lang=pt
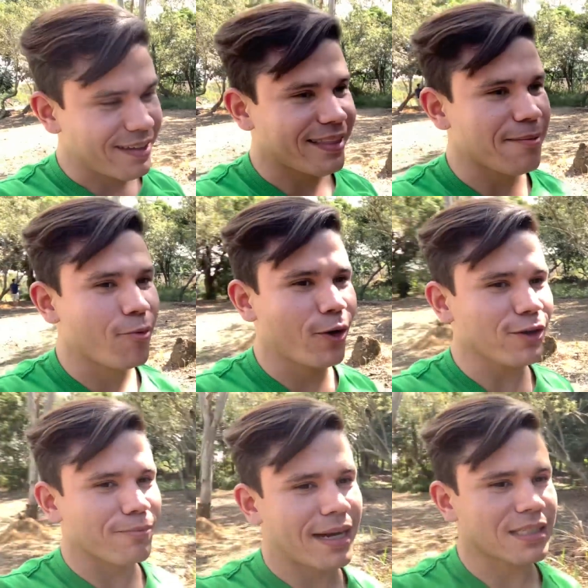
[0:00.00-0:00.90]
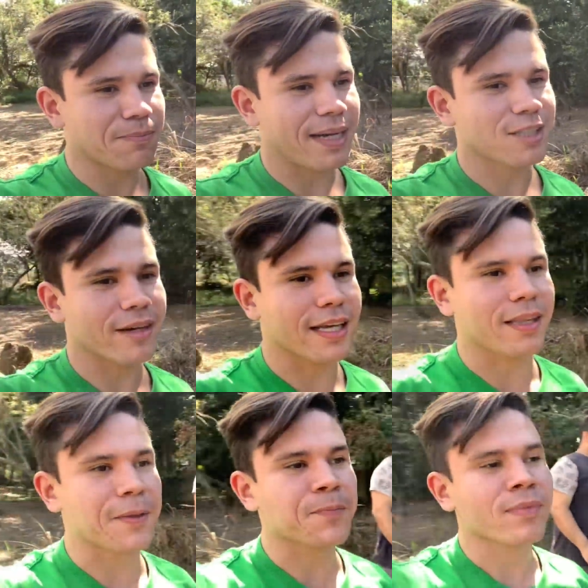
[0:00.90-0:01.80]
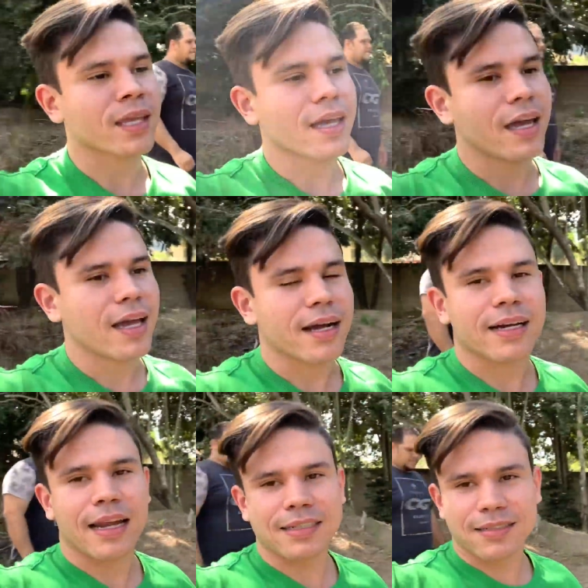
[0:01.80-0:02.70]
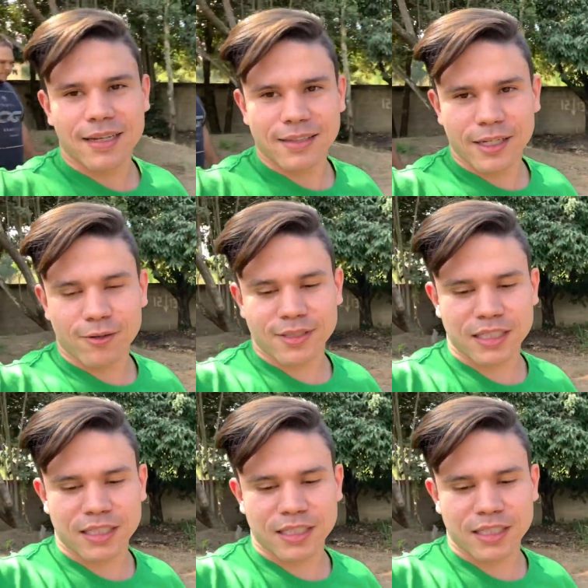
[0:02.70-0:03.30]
tem muito mais espaço ainda. Graças a Deus,